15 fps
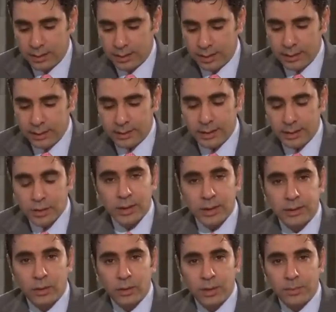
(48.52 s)
لرئيس
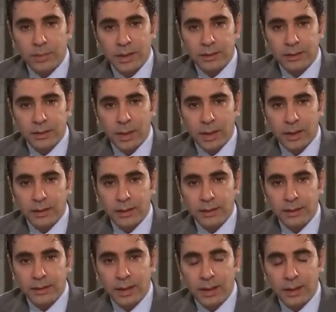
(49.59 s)
اللجنة الأولمبية
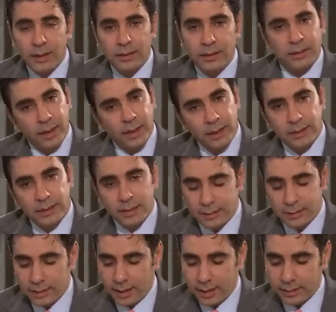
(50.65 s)
البحرينية رئيس
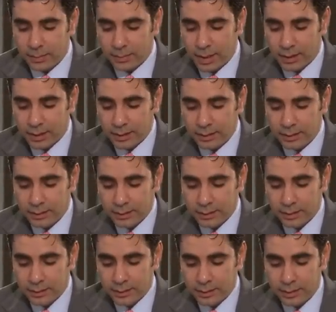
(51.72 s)
الاتحاد البحريني
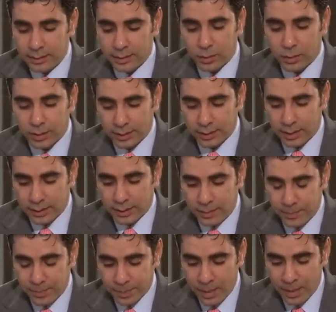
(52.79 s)
لكرة
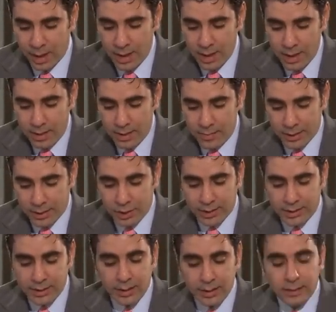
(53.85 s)
القدم مع
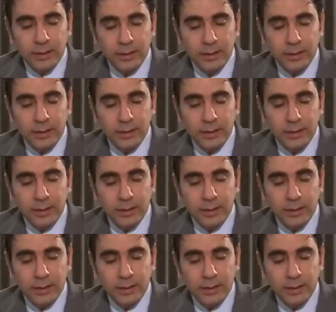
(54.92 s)
شخصية